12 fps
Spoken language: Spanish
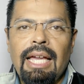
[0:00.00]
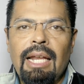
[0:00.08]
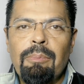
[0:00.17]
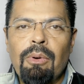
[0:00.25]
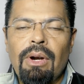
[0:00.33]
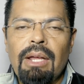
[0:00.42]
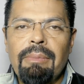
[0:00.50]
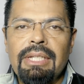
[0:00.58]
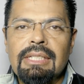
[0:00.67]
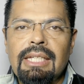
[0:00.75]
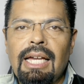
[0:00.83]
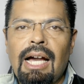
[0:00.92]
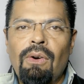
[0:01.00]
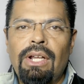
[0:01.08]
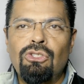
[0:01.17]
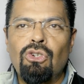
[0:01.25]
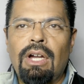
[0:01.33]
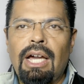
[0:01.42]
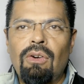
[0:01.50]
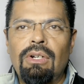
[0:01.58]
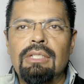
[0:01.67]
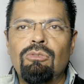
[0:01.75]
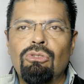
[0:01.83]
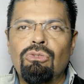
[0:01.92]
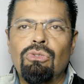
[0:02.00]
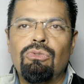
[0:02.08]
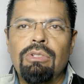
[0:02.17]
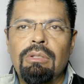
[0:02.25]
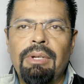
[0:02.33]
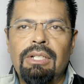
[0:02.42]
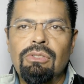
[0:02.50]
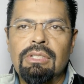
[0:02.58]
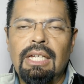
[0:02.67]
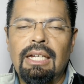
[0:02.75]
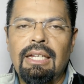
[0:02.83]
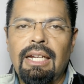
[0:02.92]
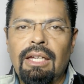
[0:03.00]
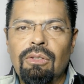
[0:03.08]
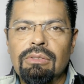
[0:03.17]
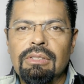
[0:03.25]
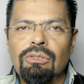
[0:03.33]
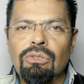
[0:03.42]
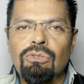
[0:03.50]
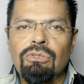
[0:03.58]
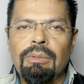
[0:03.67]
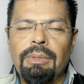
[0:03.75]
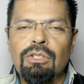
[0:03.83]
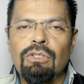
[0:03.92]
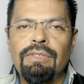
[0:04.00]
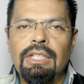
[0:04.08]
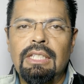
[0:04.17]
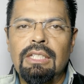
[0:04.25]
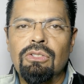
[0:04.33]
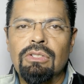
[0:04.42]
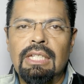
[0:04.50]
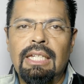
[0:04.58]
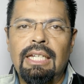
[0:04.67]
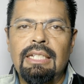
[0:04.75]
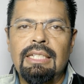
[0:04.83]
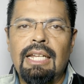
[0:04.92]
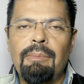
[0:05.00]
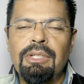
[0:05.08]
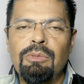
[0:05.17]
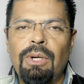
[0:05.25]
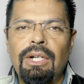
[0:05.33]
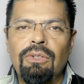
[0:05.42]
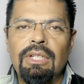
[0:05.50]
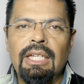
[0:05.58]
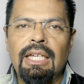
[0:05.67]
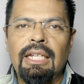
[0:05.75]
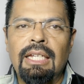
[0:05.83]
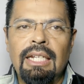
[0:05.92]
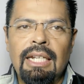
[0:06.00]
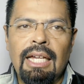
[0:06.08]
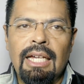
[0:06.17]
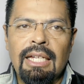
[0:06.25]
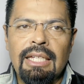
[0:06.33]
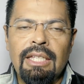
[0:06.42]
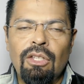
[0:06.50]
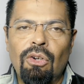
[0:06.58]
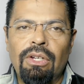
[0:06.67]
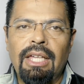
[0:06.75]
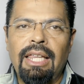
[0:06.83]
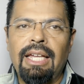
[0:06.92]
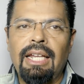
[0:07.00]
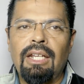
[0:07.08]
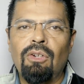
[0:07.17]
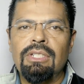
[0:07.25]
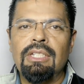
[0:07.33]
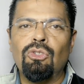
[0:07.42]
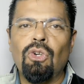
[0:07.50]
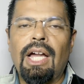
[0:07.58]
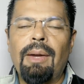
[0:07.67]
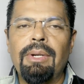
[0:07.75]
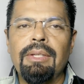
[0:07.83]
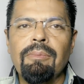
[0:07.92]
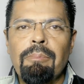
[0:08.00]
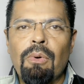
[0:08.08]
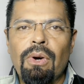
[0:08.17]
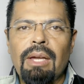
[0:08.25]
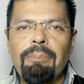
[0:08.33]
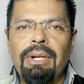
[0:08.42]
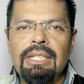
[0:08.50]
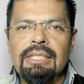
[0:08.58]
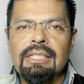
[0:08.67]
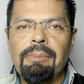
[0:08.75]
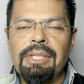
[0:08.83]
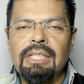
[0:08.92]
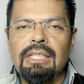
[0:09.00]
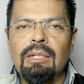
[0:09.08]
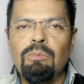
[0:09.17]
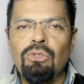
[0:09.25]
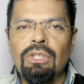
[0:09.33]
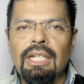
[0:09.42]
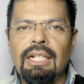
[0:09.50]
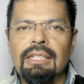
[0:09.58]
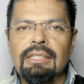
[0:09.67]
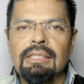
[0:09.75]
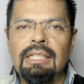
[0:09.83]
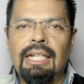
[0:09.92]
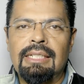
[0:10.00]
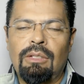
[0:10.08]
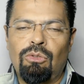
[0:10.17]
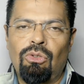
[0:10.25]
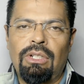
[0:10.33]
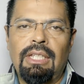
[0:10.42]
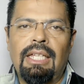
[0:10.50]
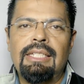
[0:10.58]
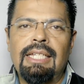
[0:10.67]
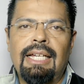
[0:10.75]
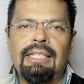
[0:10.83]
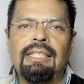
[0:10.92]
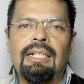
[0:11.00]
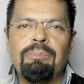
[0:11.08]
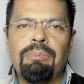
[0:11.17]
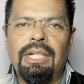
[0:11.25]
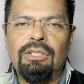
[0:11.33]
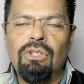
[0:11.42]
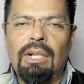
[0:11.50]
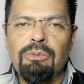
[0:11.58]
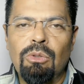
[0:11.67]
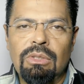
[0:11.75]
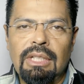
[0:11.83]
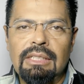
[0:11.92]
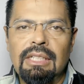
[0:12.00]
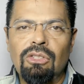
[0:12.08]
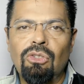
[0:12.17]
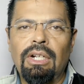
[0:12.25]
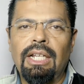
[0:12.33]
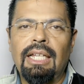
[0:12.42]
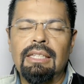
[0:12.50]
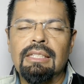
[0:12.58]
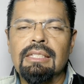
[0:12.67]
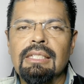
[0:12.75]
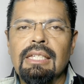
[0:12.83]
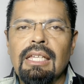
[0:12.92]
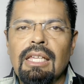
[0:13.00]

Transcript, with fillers: El problema es que ahora chocaron estos dos universos que han creado, estos dos universos ficticios de que el Islam es bueno y que la ideología de género es intocable, porque precisamente en el Mundial y las autoridades de Qatar, que son absolutamente intolerantes